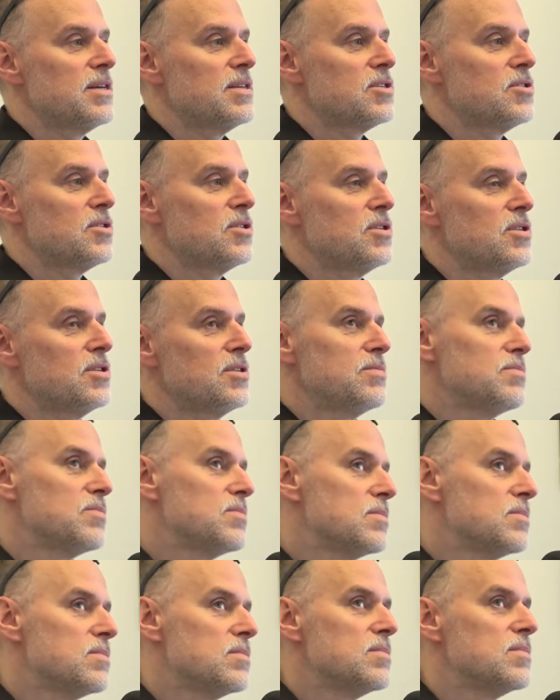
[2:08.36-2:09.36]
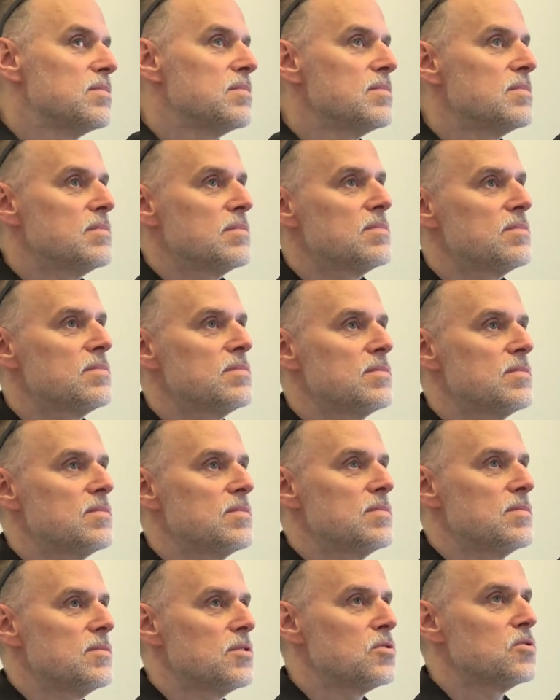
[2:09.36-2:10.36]
Czyli
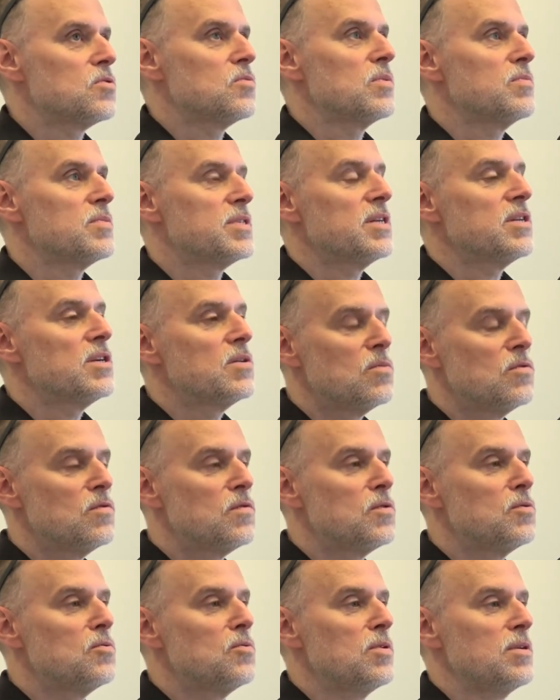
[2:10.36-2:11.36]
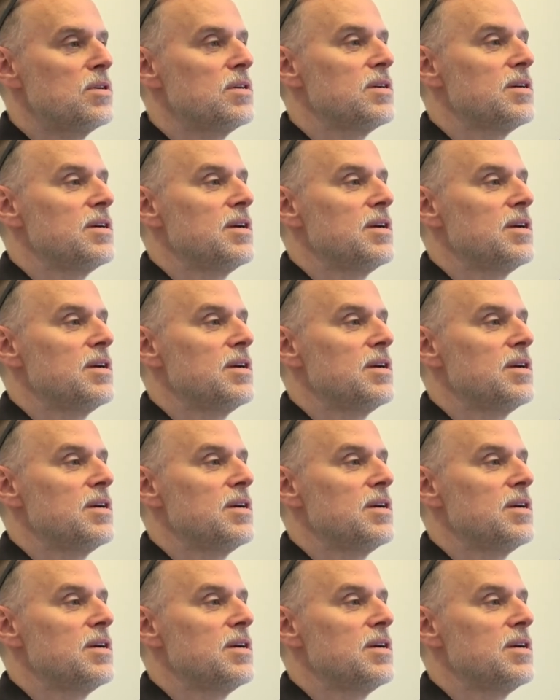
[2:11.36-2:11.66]
rozumiem, nie mówił.